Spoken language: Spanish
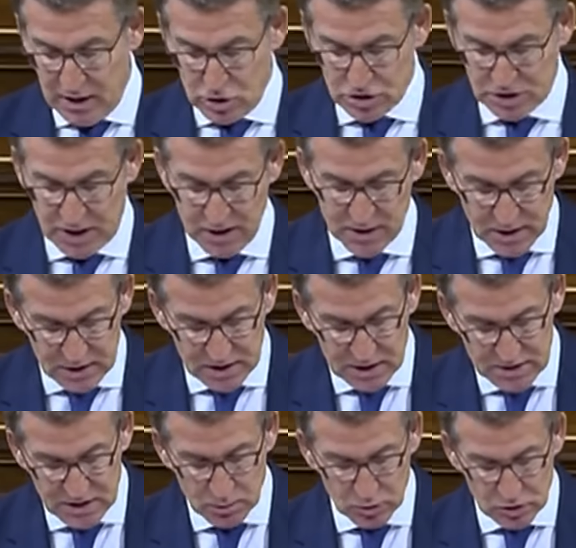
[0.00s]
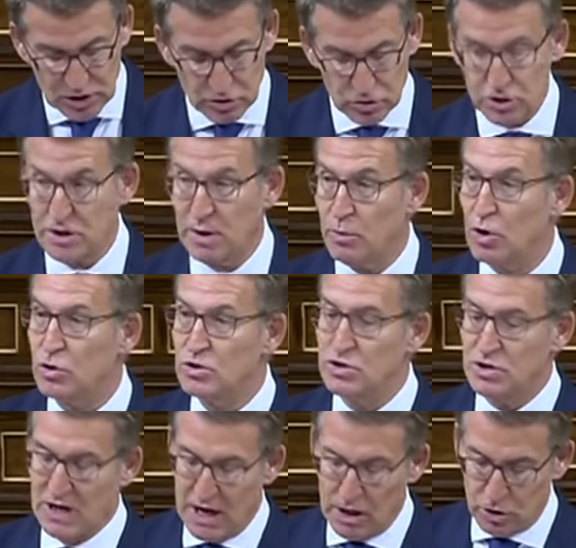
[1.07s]
los 33 diputados de
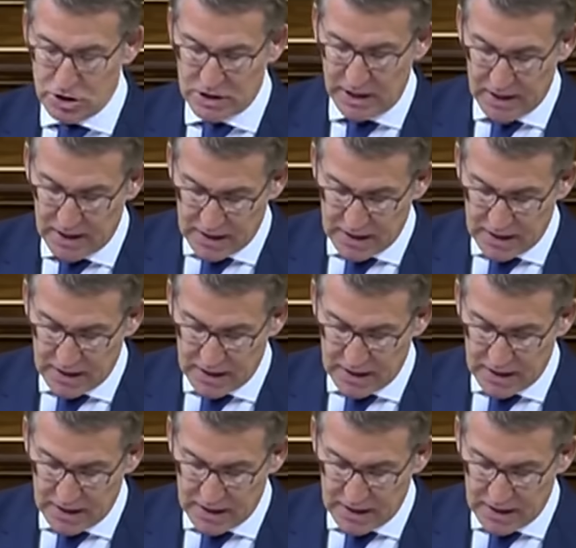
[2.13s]
Vox, a los que le